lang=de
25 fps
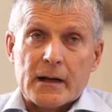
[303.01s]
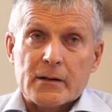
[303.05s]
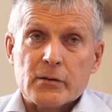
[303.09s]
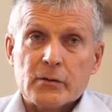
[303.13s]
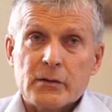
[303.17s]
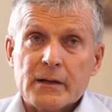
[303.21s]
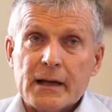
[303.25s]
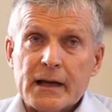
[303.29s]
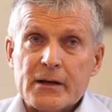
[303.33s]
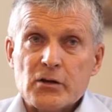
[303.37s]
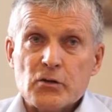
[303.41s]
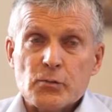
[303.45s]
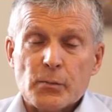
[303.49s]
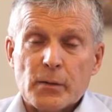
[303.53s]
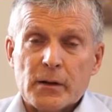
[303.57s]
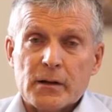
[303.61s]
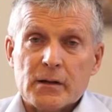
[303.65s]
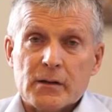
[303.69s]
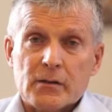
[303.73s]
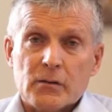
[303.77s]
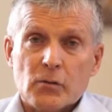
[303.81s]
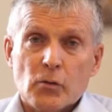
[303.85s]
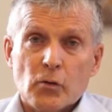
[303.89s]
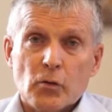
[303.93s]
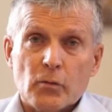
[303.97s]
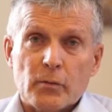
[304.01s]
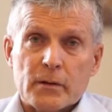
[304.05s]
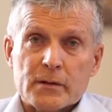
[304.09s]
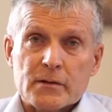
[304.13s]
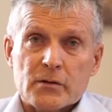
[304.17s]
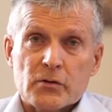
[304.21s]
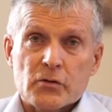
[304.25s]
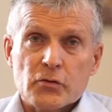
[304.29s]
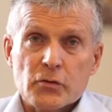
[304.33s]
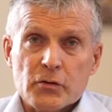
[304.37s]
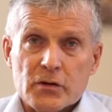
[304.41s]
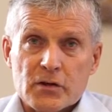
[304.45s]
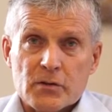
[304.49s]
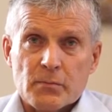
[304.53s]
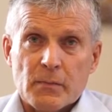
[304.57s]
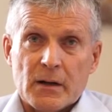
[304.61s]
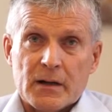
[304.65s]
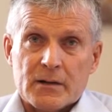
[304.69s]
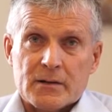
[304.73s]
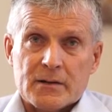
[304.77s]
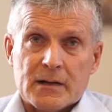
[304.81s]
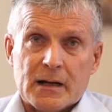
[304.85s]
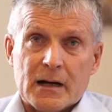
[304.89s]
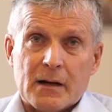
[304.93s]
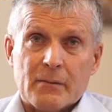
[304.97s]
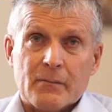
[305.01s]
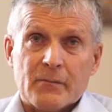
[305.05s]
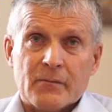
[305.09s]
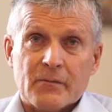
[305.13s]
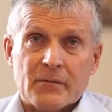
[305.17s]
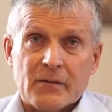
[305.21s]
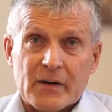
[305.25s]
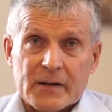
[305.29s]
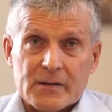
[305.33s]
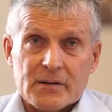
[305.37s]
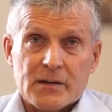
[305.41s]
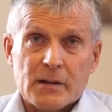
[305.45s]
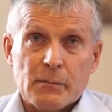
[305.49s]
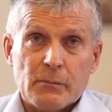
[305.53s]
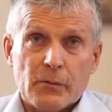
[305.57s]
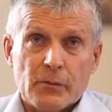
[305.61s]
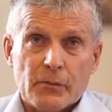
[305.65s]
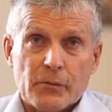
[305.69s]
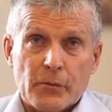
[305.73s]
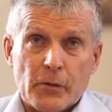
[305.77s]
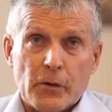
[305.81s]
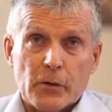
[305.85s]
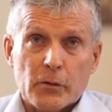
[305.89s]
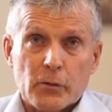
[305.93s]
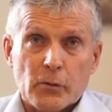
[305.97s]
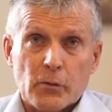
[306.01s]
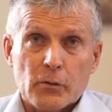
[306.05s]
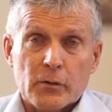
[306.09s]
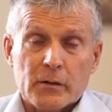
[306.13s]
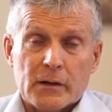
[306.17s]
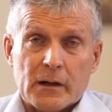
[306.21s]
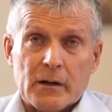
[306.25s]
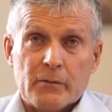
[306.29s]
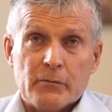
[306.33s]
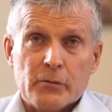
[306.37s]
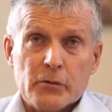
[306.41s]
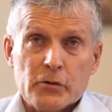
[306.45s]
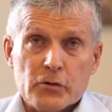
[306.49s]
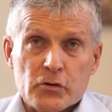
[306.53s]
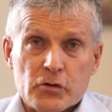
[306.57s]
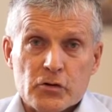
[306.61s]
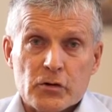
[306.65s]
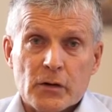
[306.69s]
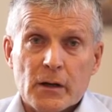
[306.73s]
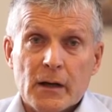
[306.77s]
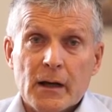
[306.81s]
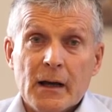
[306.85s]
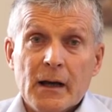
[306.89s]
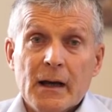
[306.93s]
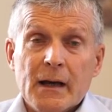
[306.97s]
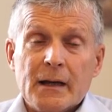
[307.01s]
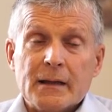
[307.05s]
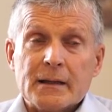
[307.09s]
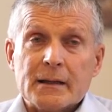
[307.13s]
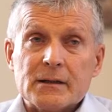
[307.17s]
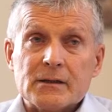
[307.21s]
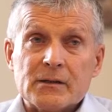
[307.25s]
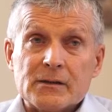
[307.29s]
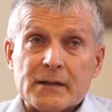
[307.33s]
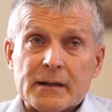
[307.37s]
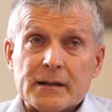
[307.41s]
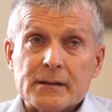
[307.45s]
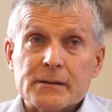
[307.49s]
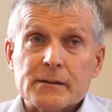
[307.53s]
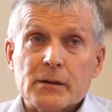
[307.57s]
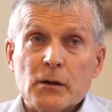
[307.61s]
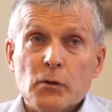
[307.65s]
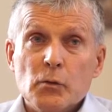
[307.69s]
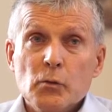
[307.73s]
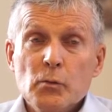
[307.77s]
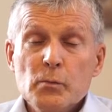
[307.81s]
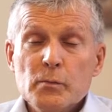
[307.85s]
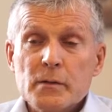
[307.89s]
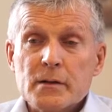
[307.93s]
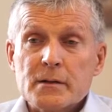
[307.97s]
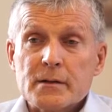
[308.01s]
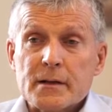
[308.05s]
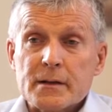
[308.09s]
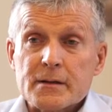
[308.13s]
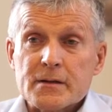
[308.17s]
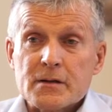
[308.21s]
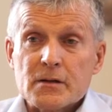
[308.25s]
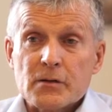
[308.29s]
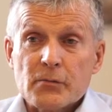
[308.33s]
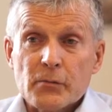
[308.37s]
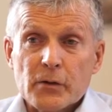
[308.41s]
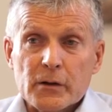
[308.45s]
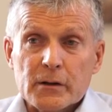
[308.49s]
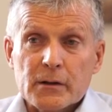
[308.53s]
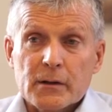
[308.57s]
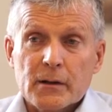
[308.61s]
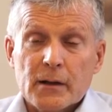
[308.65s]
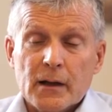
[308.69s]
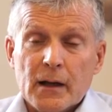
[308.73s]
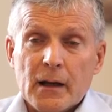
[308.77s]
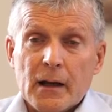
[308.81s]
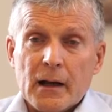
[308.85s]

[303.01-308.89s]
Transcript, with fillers: Also die entsprechenden Hochwasserschutzmaßnahmen, was die Bevölkerung ja wünscht, dass das umgesetzt wird.